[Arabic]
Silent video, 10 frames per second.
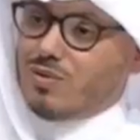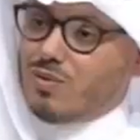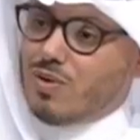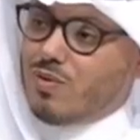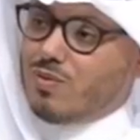
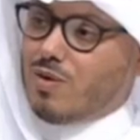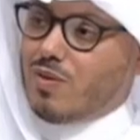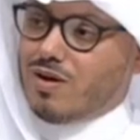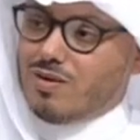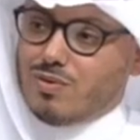القوى
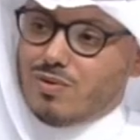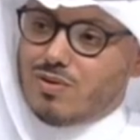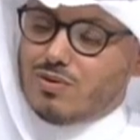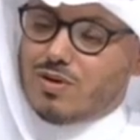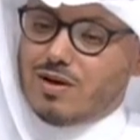والمواهب
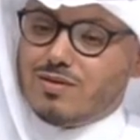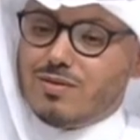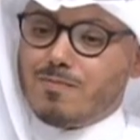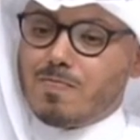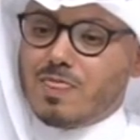والقدرات.
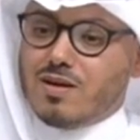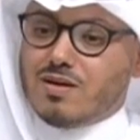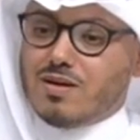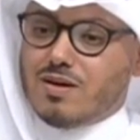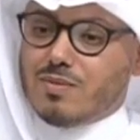
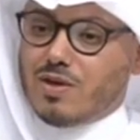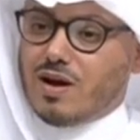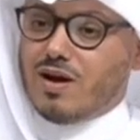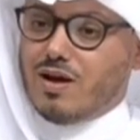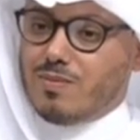آه،
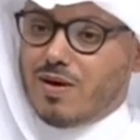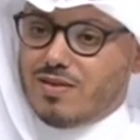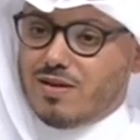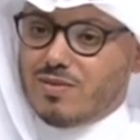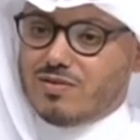بصراحه احب
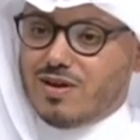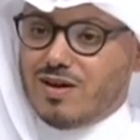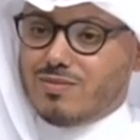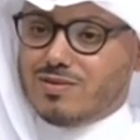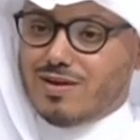هذا
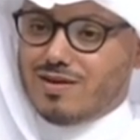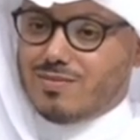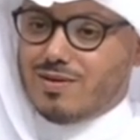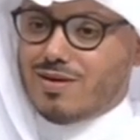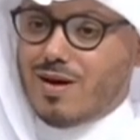المجال من
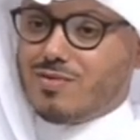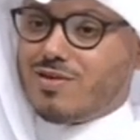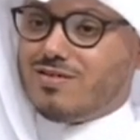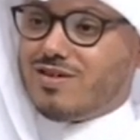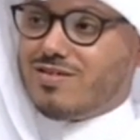تقريبا
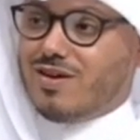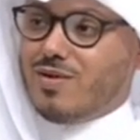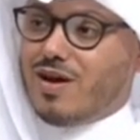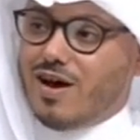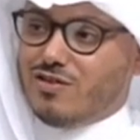15 سنه
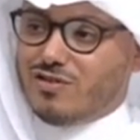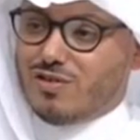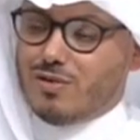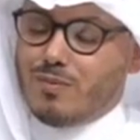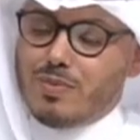وانا عاشق
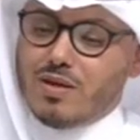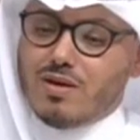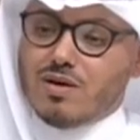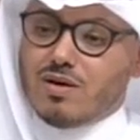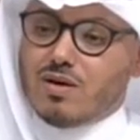له.
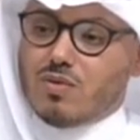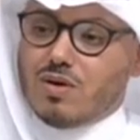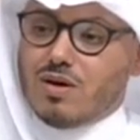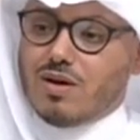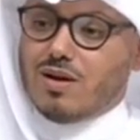
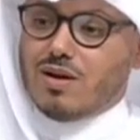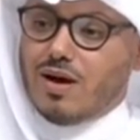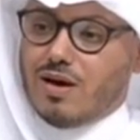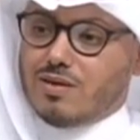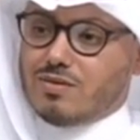
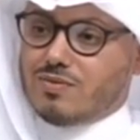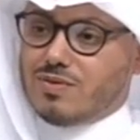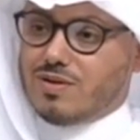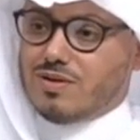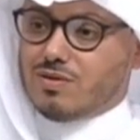والان
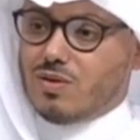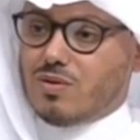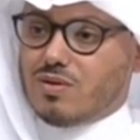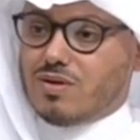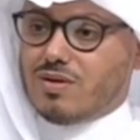في
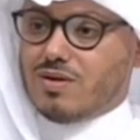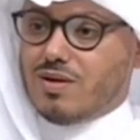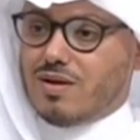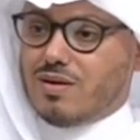طور آه،